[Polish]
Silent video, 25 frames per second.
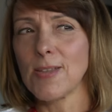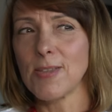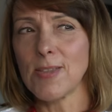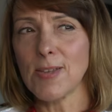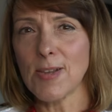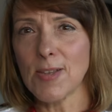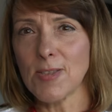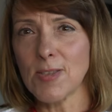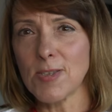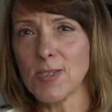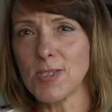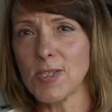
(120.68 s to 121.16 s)

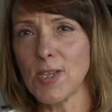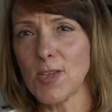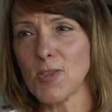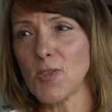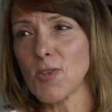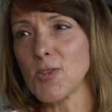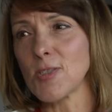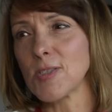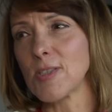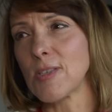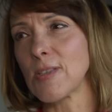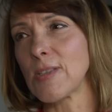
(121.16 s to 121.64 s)
tradycja to
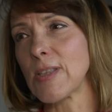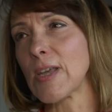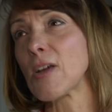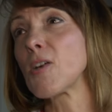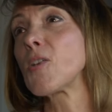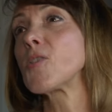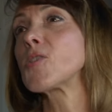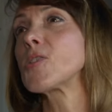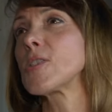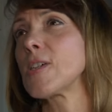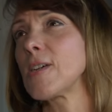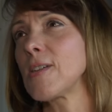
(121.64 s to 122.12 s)
jest te
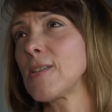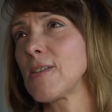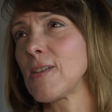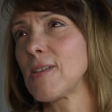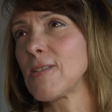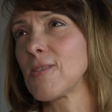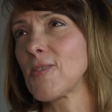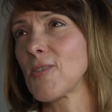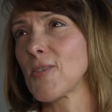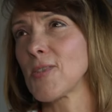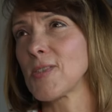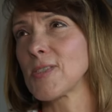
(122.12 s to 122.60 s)
korzenie,
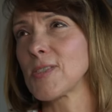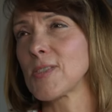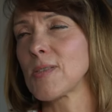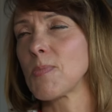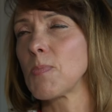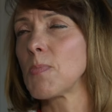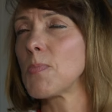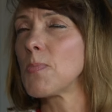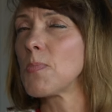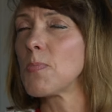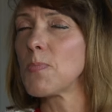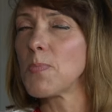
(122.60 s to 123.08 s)
to jest
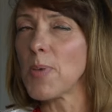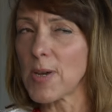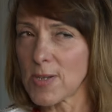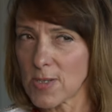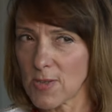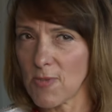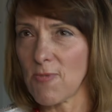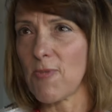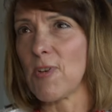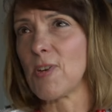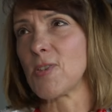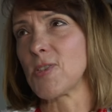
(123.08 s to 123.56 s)

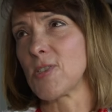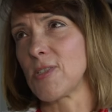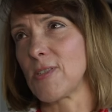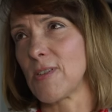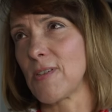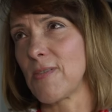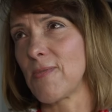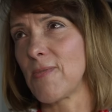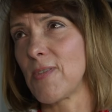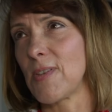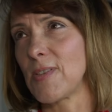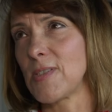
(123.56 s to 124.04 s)
bardzo
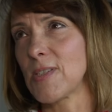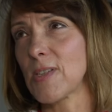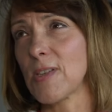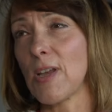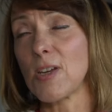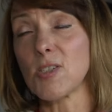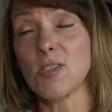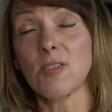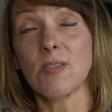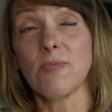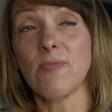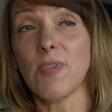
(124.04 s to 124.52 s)
ważne, więc
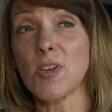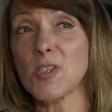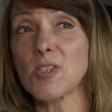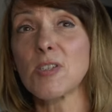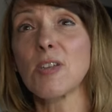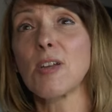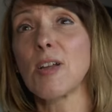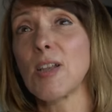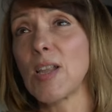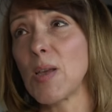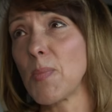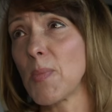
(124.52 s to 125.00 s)

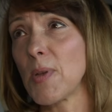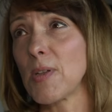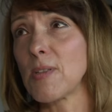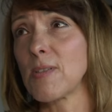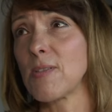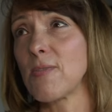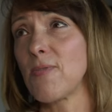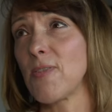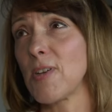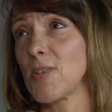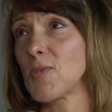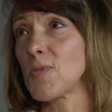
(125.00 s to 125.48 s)
ważny
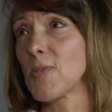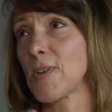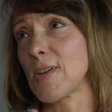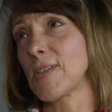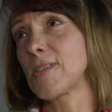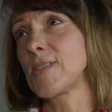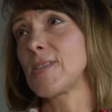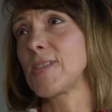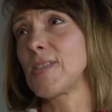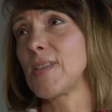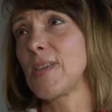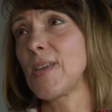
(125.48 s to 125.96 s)
element w
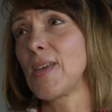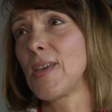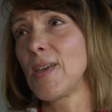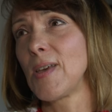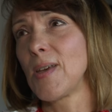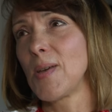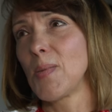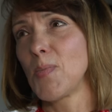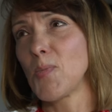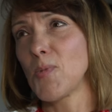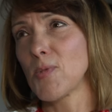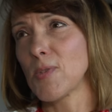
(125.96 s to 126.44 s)
edukacji
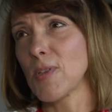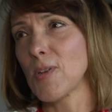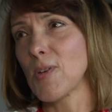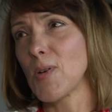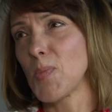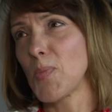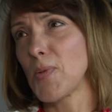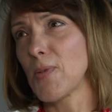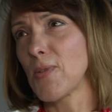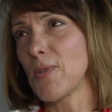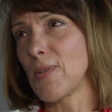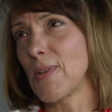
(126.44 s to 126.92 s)
młodego
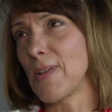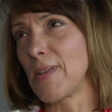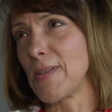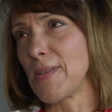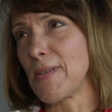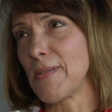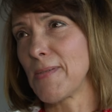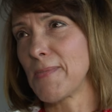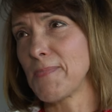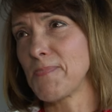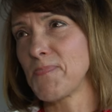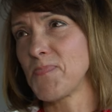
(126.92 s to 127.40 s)

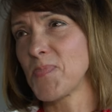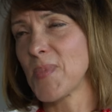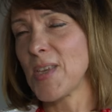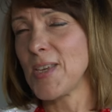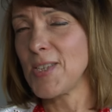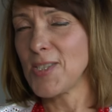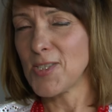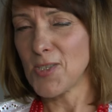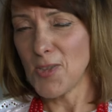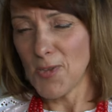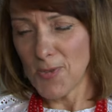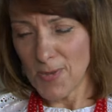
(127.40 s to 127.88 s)
pokolenia. I
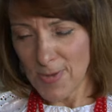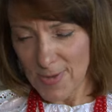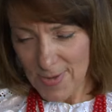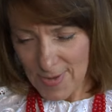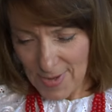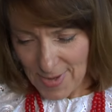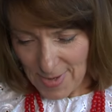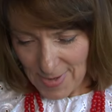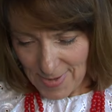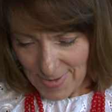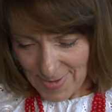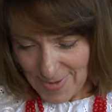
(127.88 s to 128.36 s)
stąd
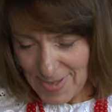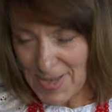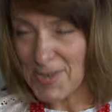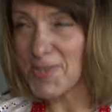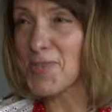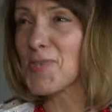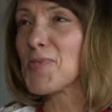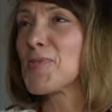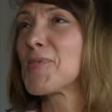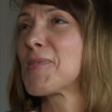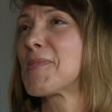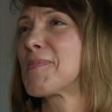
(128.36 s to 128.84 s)
ten
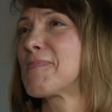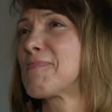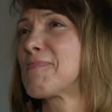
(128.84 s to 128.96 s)
strój.